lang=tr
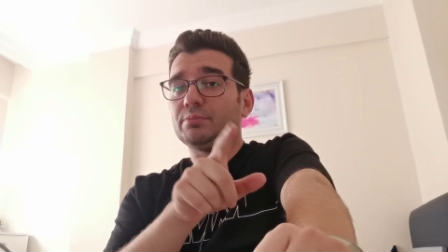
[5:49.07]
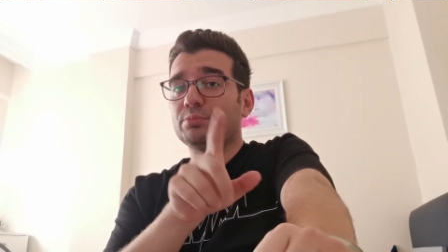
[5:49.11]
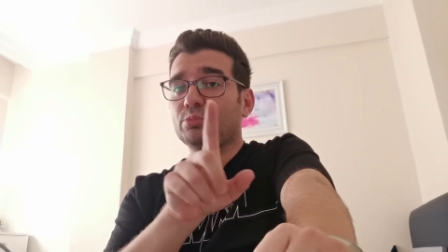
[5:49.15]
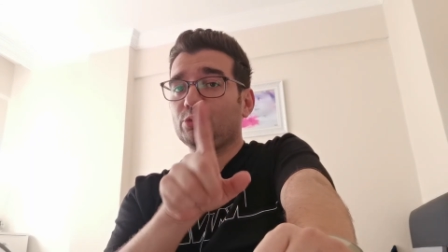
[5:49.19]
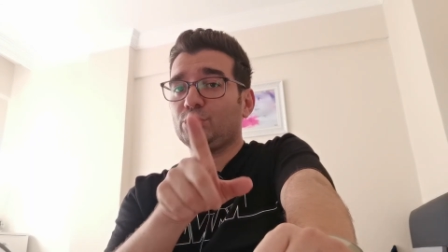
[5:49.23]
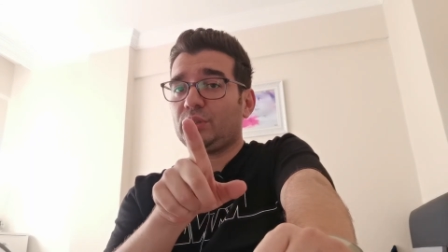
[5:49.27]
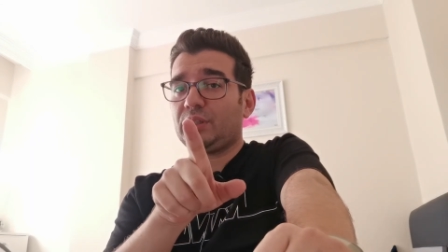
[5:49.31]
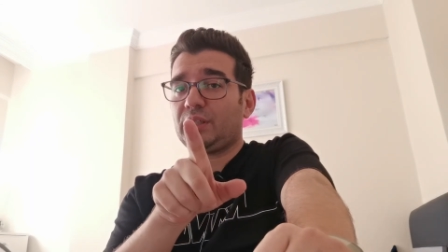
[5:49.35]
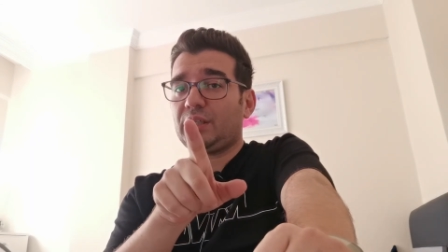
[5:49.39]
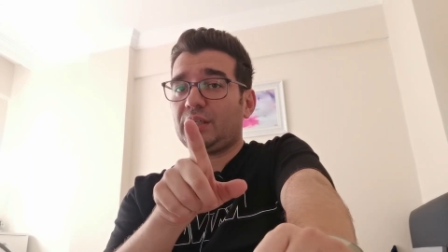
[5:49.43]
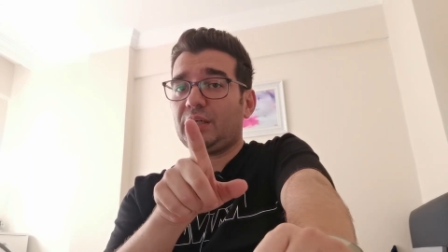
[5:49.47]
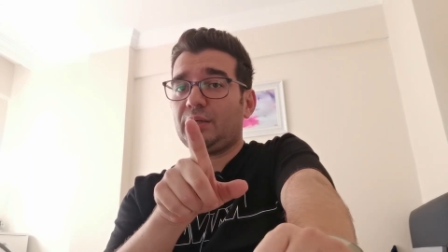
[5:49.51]

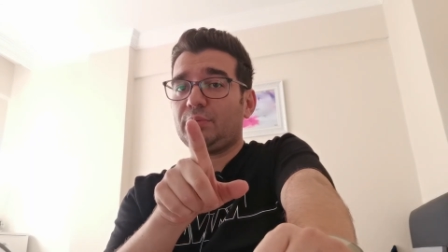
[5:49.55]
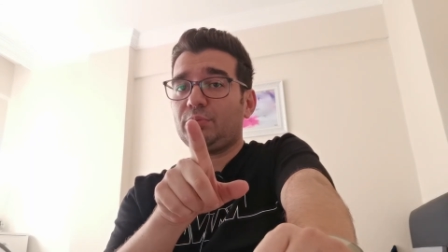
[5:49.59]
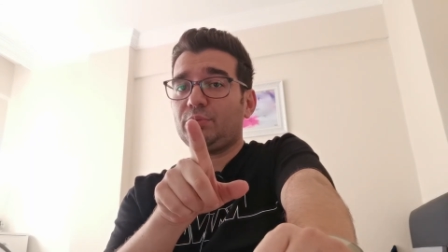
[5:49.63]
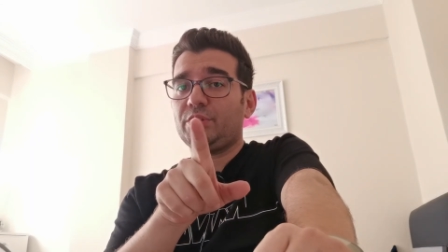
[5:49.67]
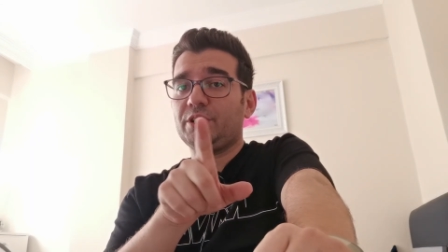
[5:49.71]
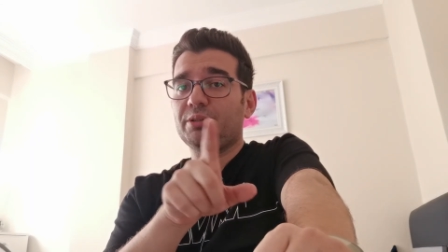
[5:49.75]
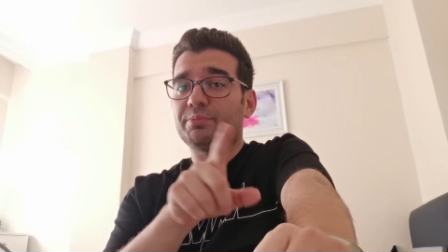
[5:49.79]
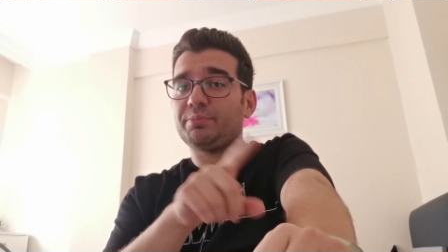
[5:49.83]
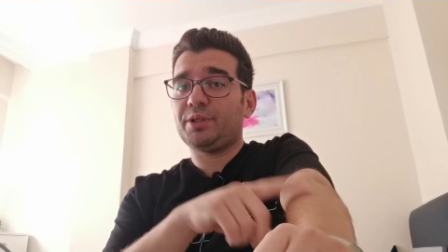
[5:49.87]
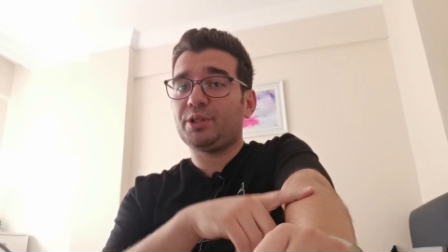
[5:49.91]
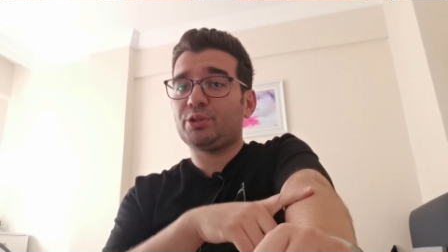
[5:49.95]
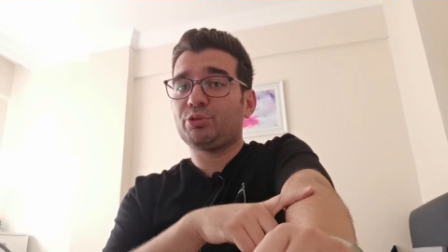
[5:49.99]
Mutlaka
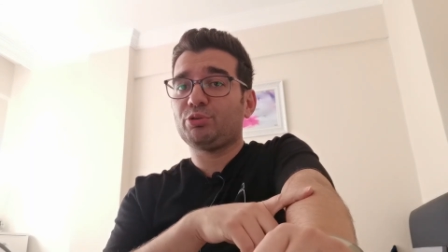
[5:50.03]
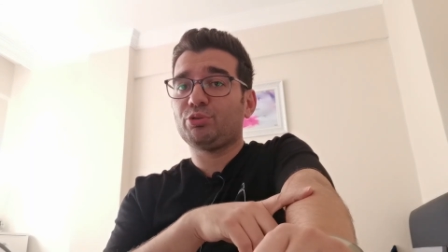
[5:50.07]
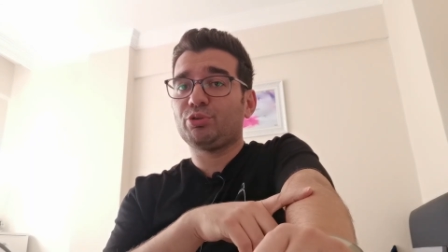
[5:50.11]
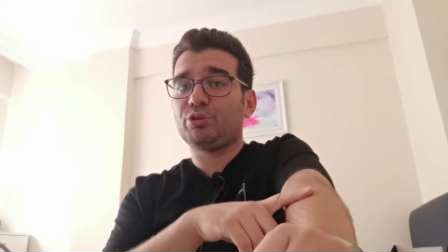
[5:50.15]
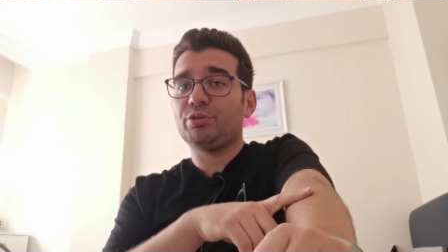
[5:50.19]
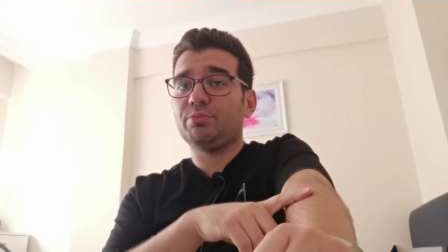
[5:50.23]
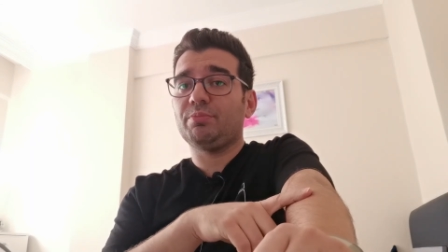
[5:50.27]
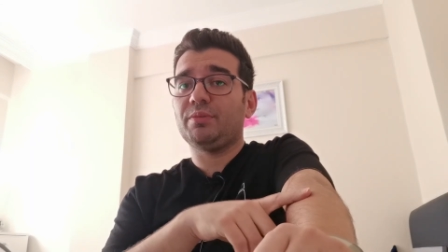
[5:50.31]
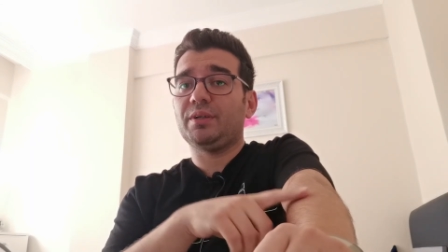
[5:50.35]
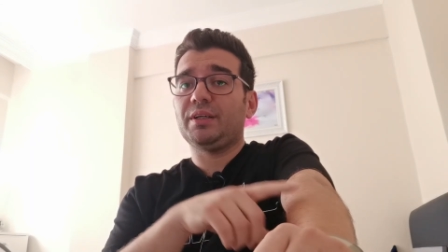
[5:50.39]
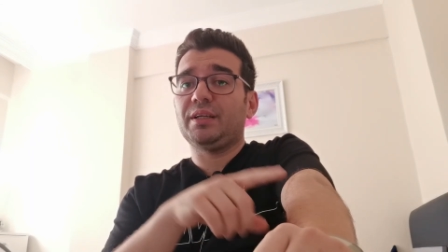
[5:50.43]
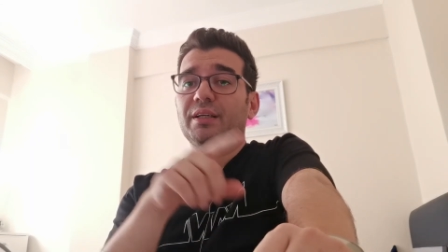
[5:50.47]
abonelik
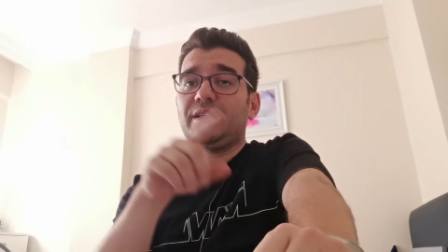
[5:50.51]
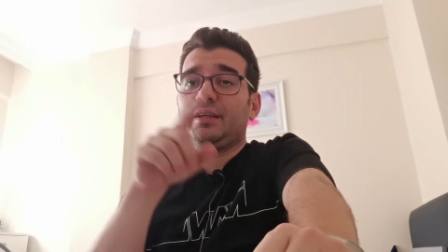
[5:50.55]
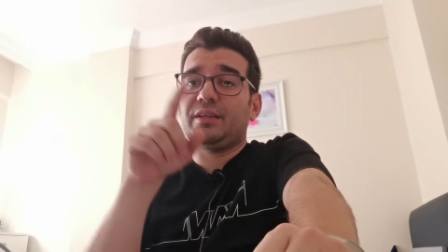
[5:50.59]
bekliyorum.